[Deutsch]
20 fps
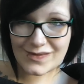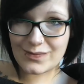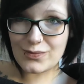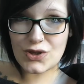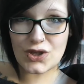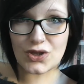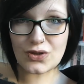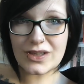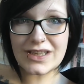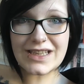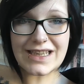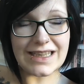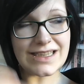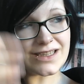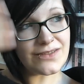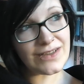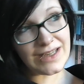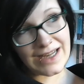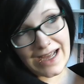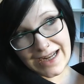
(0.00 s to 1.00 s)
zwischendurch
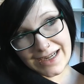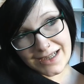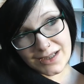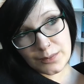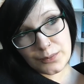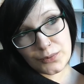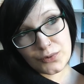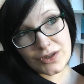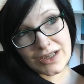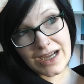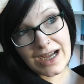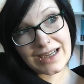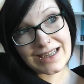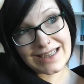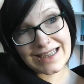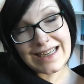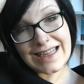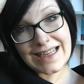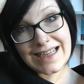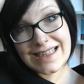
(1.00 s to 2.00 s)
ganz viele andere Bücher
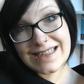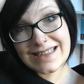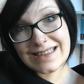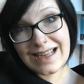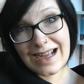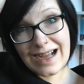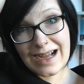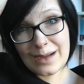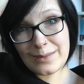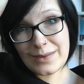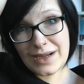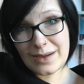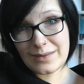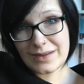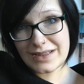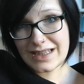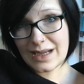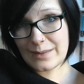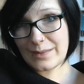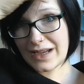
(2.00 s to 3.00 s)
gelesen habe,
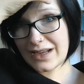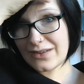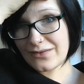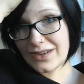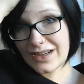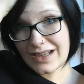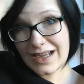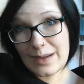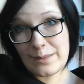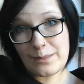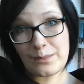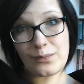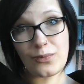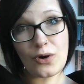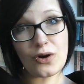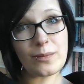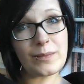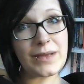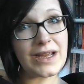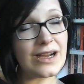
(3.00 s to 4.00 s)
aber ich habe einfach keinen
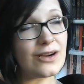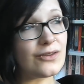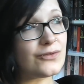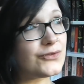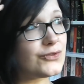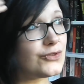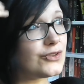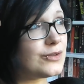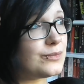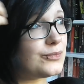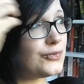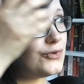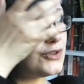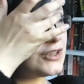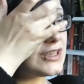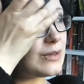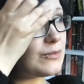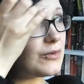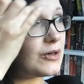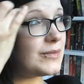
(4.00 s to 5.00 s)
Bock mehr auf dünne
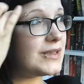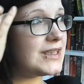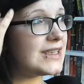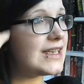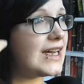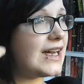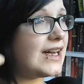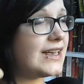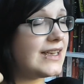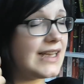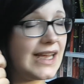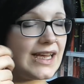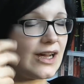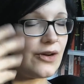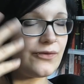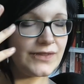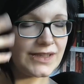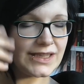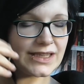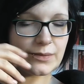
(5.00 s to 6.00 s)
Bücher momentan, äh,
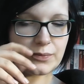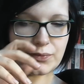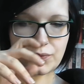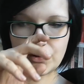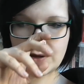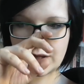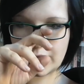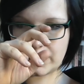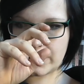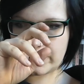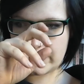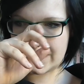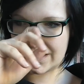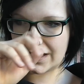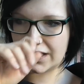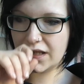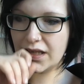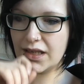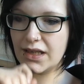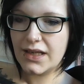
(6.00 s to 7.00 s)
auf dicke Bücher
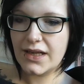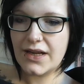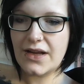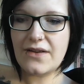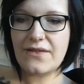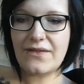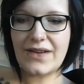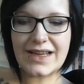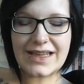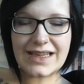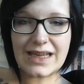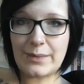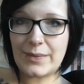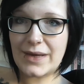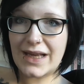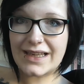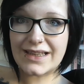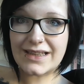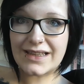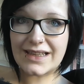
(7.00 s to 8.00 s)
momentan, weil ich
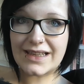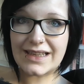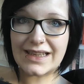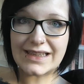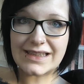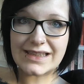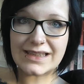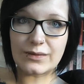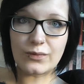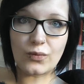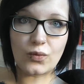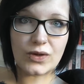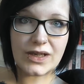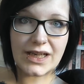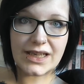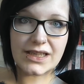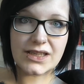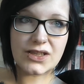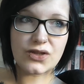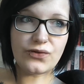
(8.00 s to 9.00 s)
habe echt in den letzten
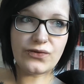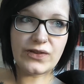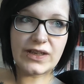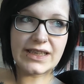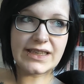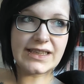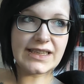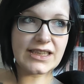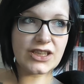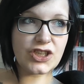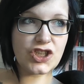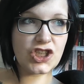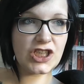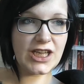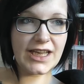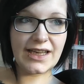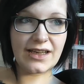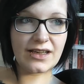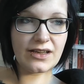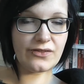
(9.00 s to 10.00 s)
Monaten so viele dicke
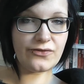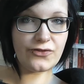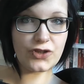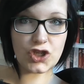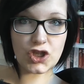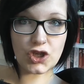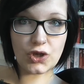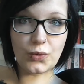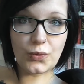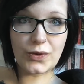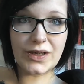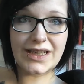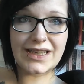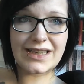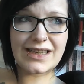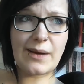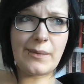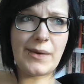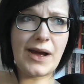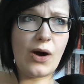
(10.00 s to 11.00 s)
Schinken
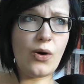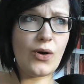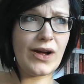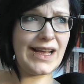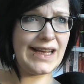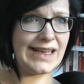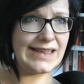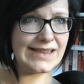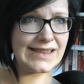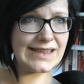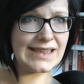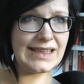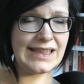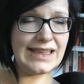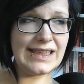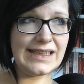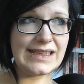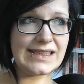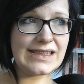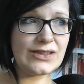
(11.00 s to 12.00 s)
verschlungen. Ich habe ja auch S
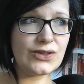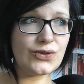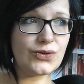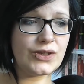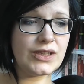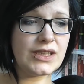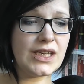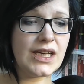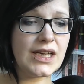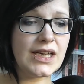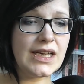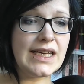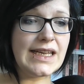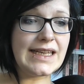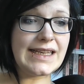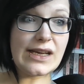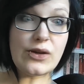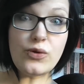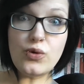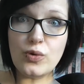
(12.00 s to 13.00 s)
gelesen und
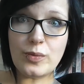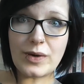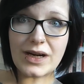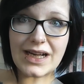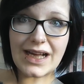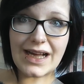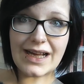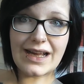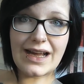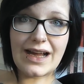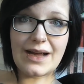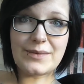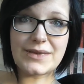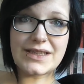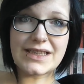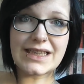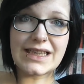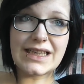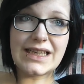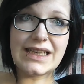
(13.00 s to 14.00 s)
der Übergang habe ich